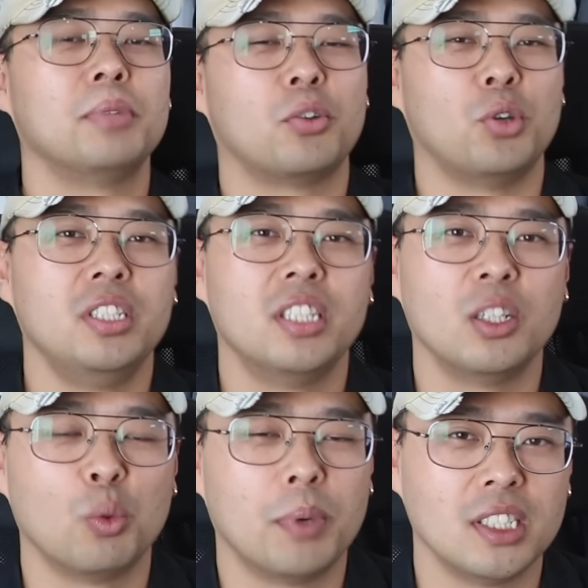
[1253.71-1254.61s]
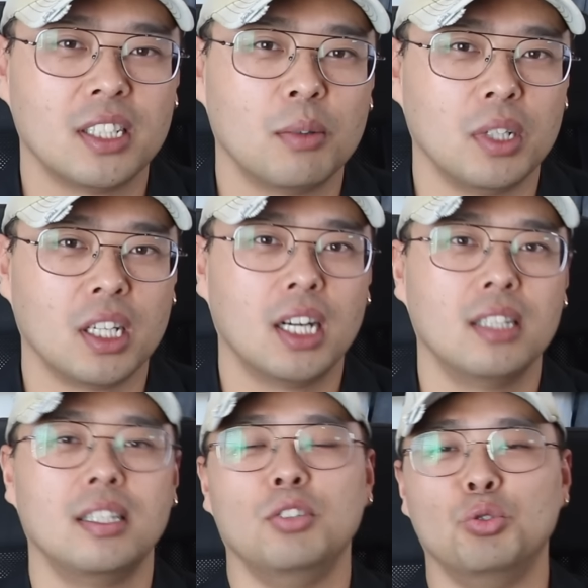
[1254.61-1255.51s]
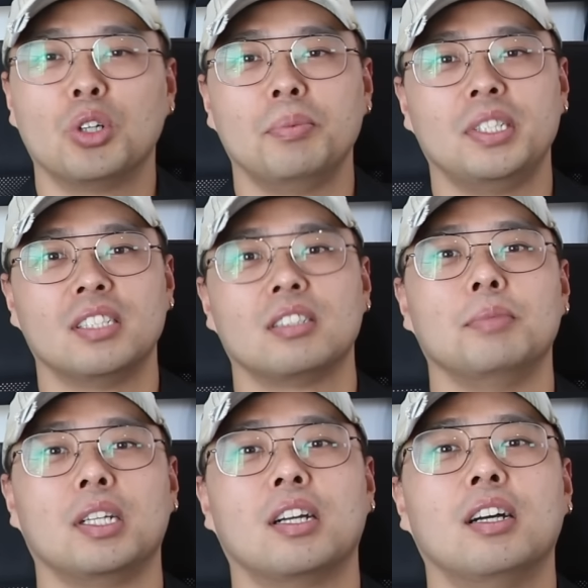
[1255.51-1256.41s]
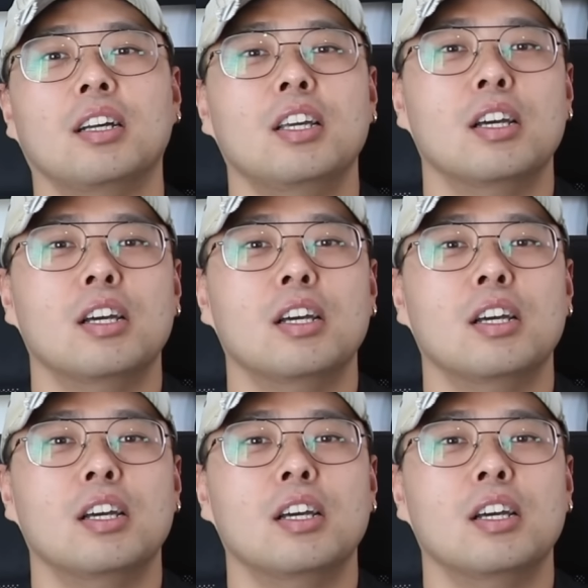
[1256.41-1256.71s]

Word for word: 네, 굉장히 높아지다 보니까 예, 유럽 있지 않습니까?